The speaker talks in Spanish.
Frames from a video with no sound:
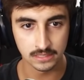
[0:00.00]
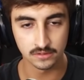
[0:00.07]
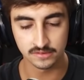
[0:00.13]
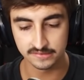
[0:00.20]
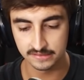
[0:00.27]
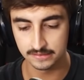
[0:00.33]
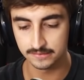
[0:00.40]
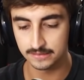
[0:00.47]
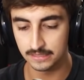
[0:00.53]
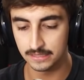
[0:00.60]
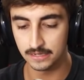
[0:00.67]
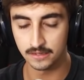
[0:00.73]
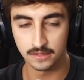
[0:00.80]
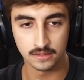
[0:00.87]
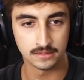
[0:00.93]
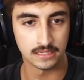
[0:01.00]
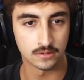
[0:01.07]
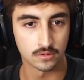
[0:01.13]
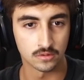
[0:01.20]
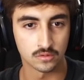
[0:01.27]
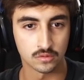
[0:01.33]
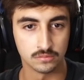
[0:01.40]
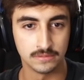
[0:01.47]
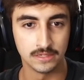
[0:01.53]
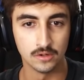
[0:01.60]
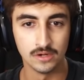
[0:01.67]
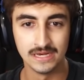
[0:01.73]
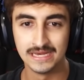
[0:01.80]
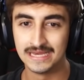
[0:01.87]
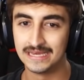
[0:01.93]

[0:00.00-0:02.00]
creo que están de acuerdo conmigo.